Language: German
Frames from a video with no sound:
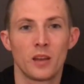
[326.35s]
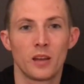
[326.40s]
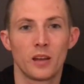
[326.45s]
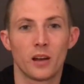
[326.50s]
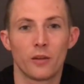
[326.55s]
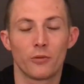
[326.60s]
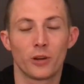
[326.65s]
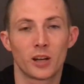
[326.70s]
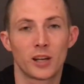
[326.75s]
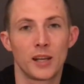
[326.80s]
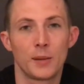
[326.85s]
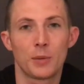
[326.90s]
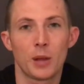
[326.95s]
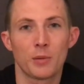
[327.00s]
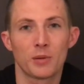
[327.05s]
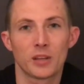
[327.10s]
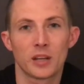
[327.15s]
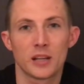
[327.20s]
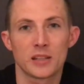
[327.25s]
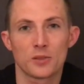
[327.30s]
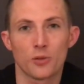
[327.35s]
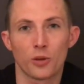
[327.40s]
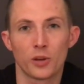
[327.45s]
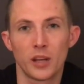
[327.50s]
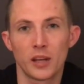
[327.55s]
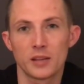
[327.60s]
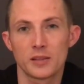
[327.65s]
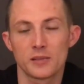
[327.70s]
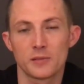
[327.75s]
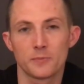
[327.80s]
Ja, verklebt habe ich da jetzt noch
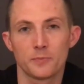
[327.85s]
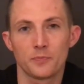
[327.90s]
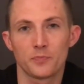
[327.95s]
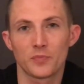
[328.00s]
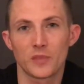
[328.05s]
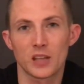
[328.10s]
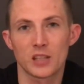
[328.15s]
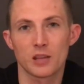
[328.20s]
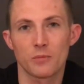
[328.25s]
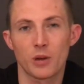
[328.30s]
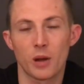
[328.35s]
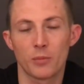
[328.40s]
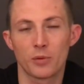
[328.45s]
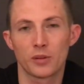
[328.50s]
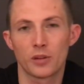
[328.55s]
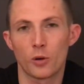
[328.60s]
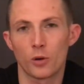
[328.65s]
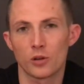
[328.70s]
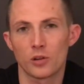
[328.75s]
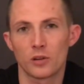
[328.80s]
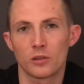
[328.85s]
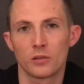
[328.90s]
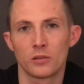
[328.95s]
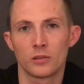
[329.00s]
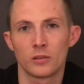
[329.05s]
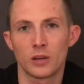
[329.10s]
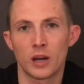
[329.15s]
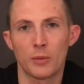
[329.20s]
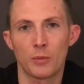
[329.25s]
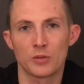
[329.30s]
nichts. Deshalb habe ich da auch
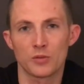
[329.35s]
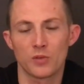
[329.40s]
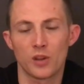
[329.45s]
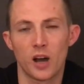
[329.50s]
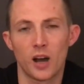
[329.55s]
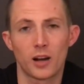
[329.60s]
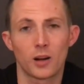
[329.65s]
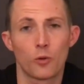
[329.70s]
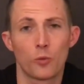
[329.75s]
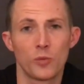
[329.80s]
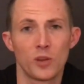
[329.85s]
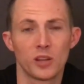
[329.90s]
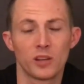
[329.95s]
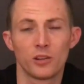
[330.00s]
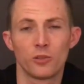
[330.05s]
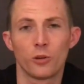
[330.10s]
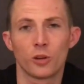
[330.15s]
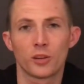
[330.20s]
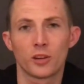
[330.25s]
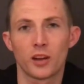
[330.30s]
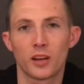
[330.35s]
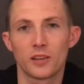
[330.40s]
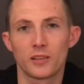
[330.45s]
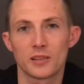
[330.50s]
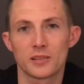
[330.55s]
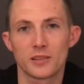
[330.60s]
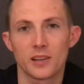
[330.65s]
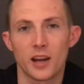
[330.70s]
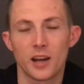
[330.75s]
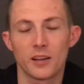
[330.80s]
äh, einmal so ein Haargummi hinten noch dran,
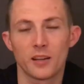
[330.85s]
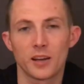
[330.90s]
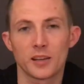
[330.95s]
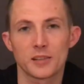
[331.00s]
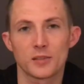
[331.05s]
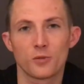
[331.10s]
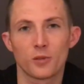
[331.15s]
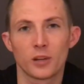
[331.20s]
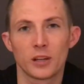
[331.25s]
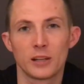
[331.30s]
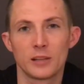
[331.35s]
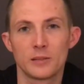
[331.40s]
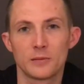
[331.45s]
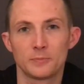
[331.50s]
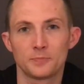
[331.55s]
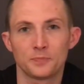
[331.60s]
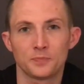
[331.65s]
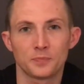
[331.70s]
dass der eine Ast noch hält.